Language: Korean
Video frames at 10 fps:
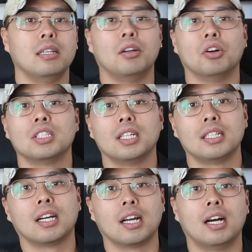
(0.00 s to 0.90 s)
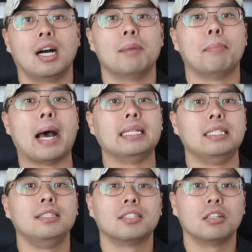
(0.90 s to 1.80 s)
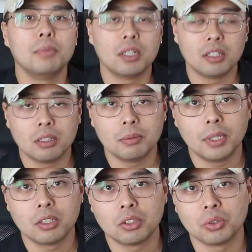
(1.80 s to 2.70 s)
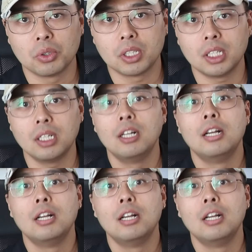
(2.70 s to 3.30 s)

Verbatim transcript: 이 러시아에다가 한 12,000여 명 정도를